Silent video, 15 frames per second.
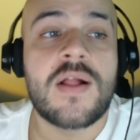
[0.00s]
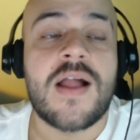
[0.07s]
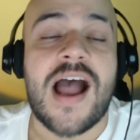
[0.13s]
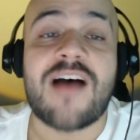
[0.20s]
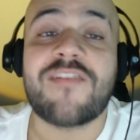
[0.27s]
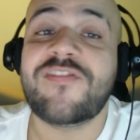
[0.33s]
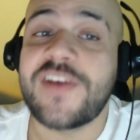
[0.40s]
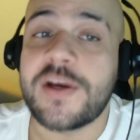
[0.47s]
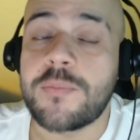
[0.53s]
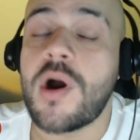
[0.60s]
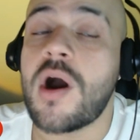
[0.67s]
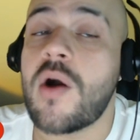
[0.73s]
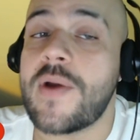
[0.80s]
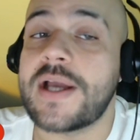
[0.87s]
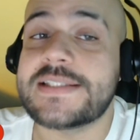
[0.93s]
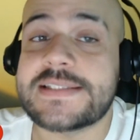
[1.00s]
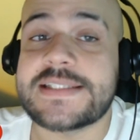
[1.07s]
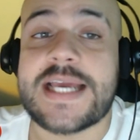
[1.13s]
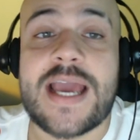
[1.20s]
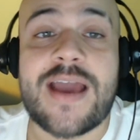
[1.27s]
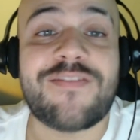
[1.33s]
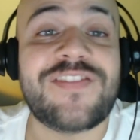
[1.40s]
afirmou ao
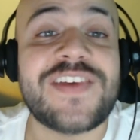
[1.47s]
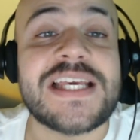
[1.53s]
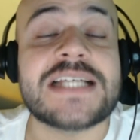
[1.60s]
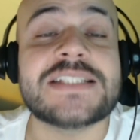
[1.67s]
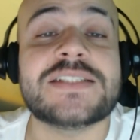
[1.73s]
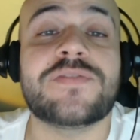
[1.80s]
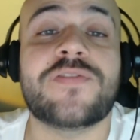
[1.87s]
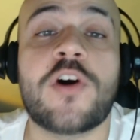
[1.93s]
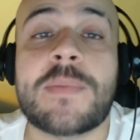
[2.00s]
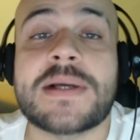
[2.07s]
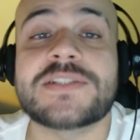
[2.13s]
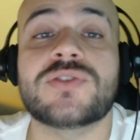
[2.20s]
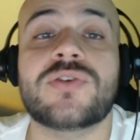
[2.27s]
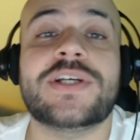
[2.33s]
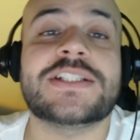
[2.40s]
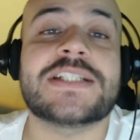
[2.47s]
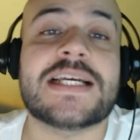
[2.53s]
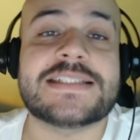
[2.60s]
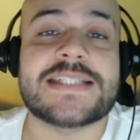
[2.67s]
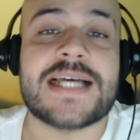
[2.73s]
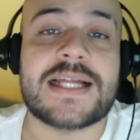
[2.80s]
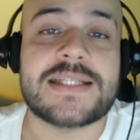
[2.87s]
STF que as informações
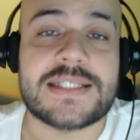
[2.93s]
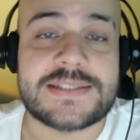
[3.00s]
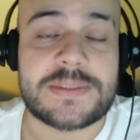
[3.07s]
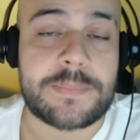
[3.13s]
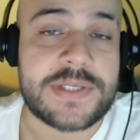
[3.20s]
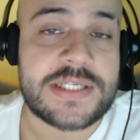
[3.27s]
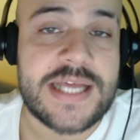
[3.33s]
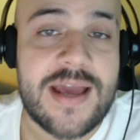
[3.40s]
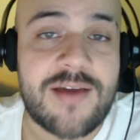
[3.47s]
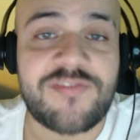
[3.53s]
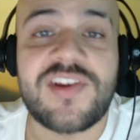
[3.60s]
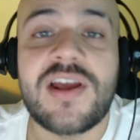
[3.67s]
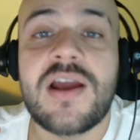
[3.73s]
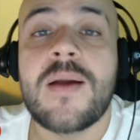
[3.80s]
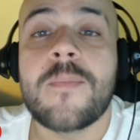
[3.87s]
das atas em PDF